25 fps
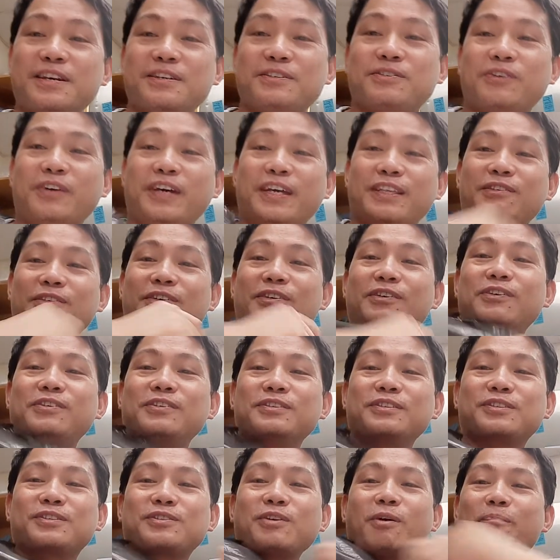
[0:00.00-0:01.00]
So, ito
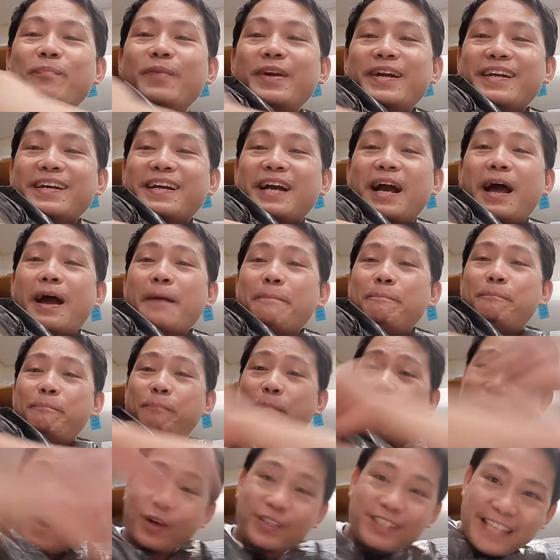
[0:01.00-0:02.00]
yung Super
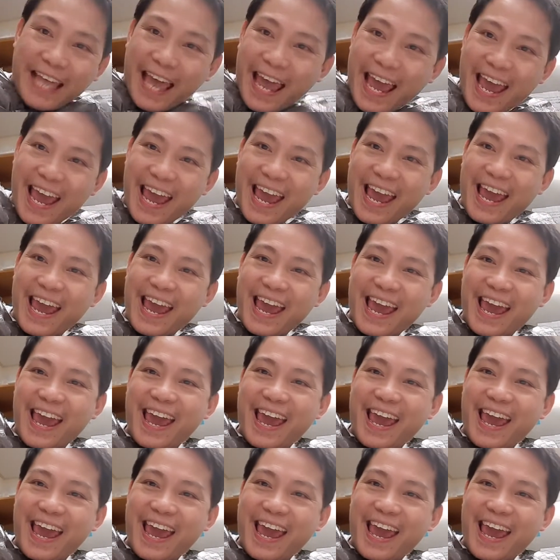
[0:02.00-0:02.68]
Cup Putin!